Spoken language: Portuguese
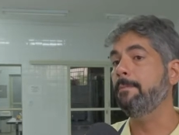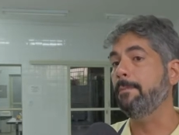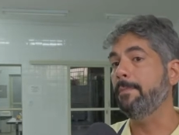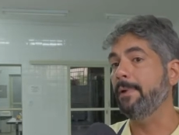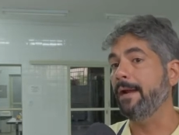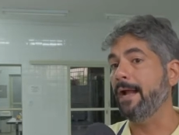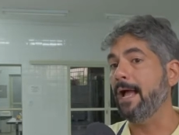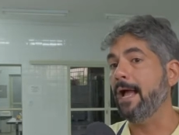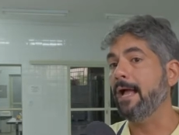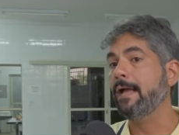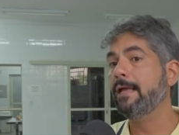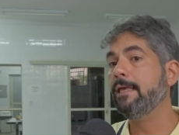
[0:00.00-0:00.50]

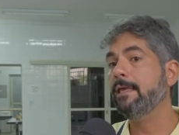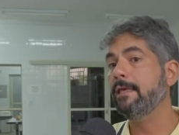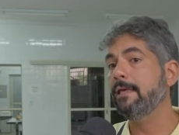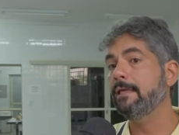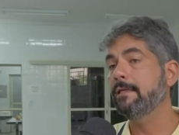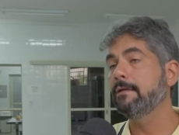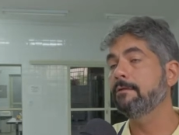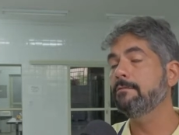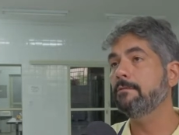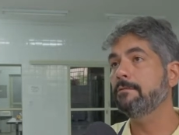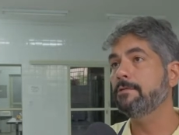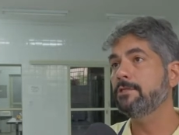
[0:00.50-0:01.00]
para que
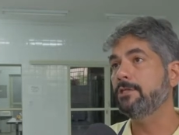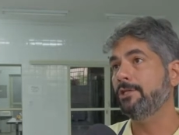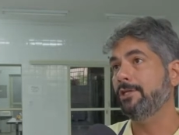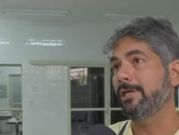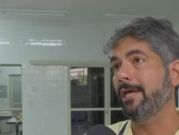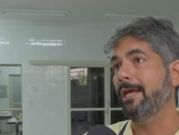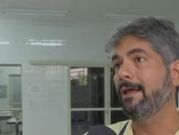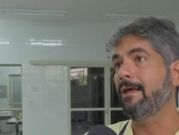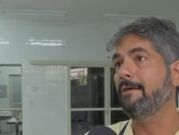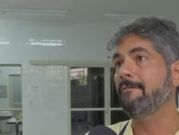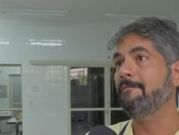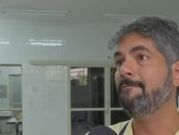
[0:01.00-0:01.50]
não
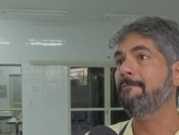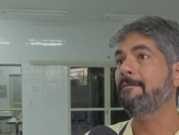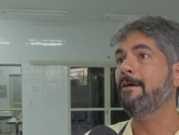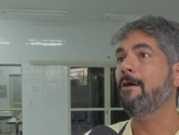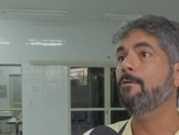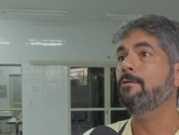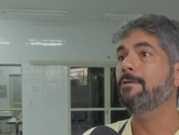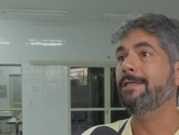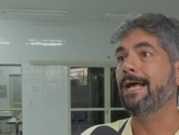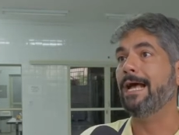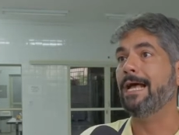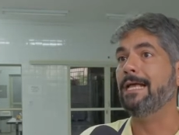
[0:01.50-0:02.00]
chegue a
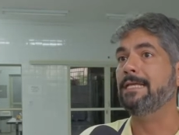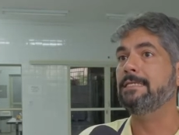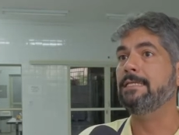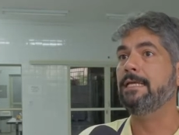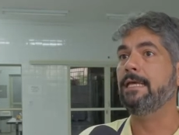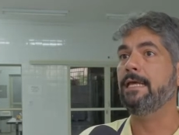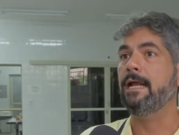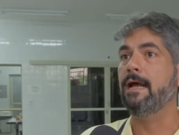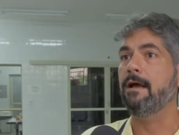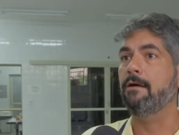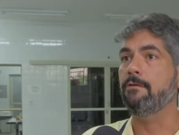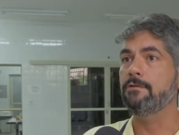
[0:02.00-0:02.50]
faltar,
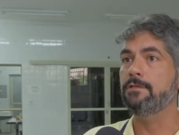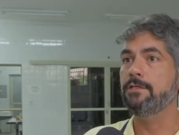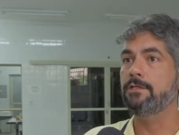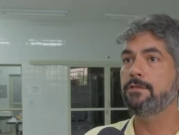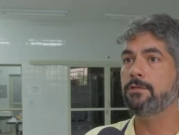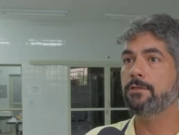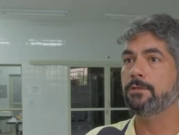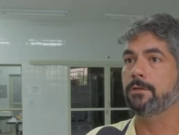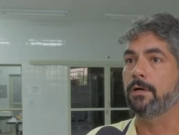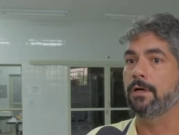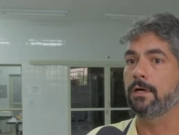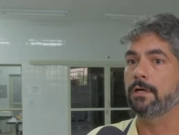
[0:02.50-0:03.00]
zerar os
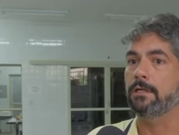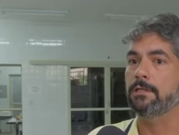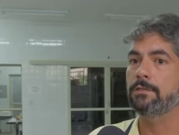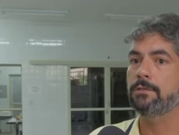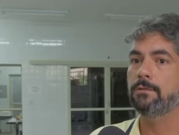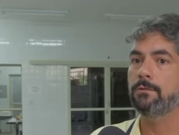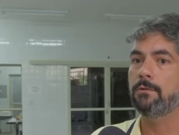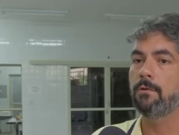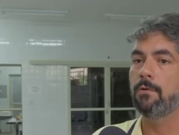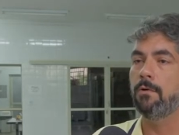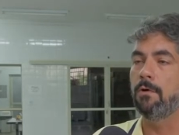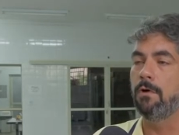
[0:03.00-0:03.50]

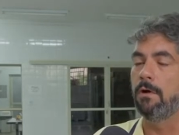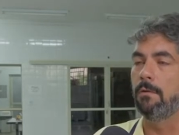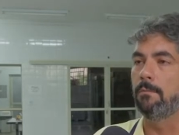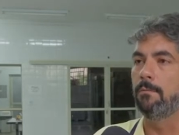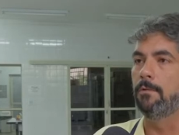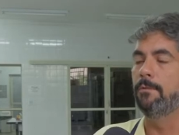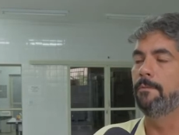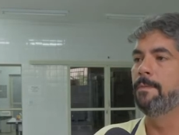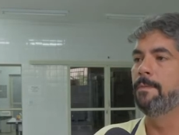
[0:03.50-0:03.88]
estoques. Como?